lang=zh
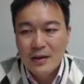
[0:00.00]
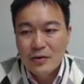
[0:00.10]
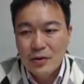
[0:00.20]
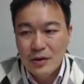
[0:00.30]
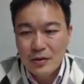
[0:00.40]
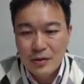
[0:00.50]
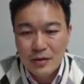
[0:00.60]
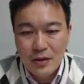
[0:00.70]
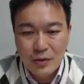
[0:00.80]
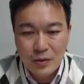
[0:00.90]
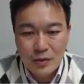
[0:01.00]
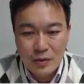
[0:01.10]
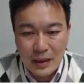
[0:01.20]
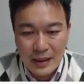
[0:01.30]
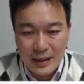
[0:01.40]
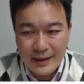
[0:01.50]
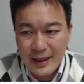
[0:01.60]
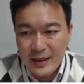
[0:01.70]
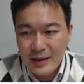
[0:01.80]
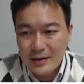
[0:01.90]
所以例如说等于零
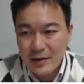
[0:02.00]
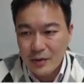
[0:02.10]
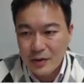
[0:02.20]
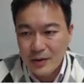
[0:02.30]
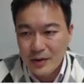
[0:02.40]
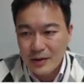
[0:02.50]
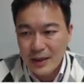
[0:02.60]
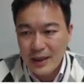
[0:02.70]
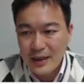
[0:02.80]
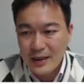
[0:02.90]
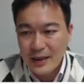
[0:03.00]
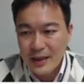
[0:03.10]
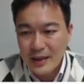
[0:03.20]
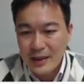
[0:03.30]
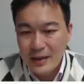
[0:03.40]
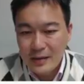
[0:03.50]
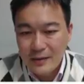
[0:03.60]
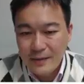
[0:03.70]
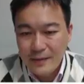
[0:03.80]
点一的时候，我这边就带零点一。